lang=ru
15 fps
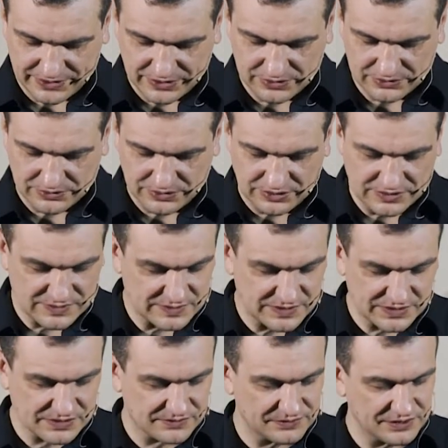И, и
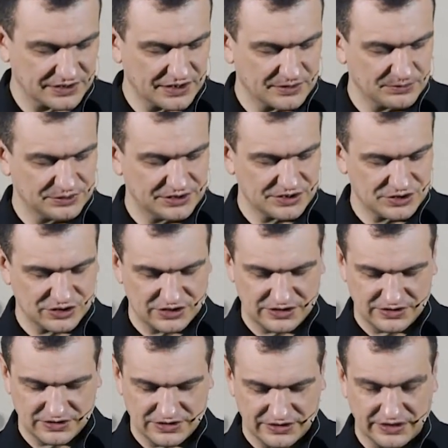естественно, как мы
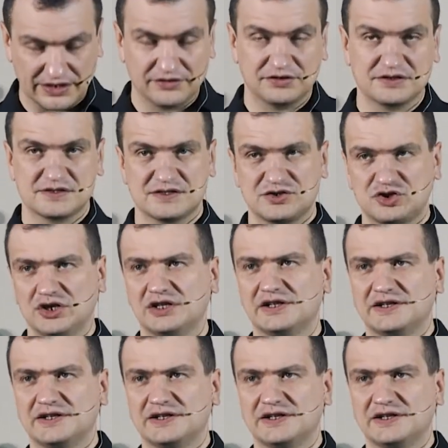начали, как я говорил сначала,